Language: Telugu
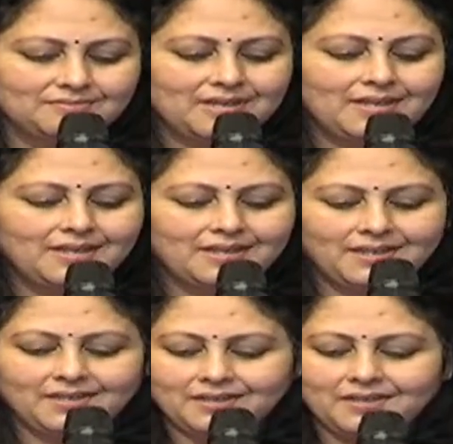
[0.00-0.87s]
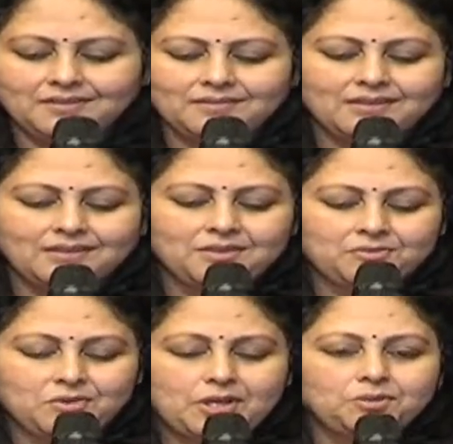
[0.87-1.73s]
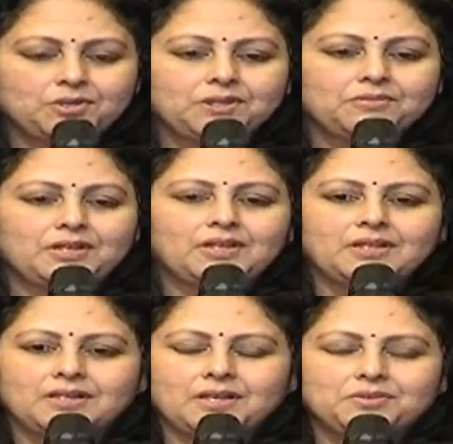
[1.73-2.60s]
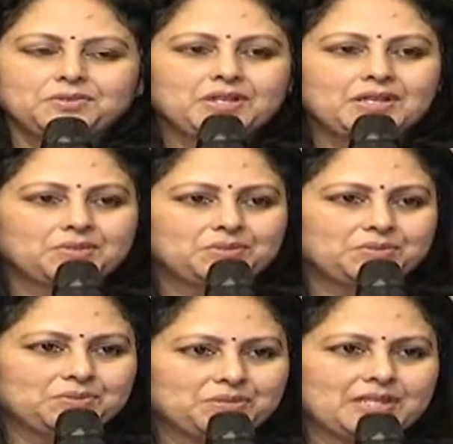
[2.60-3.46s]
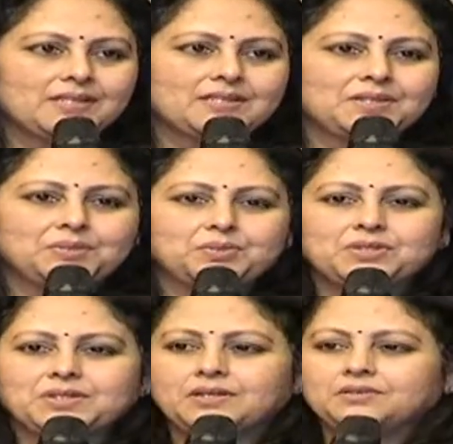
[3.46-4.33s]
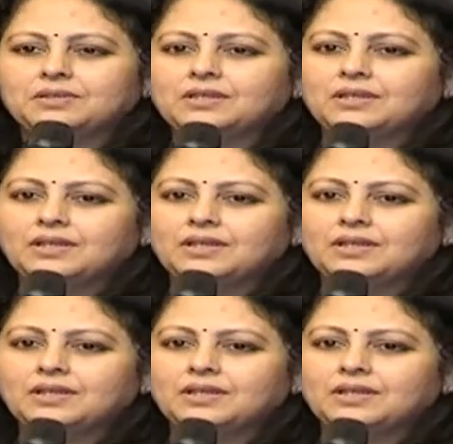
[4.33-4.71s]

వారికి అంటే వారు కూడా ఇవాళ రావడం నాకు చాలా సంతోషంగా ఉంది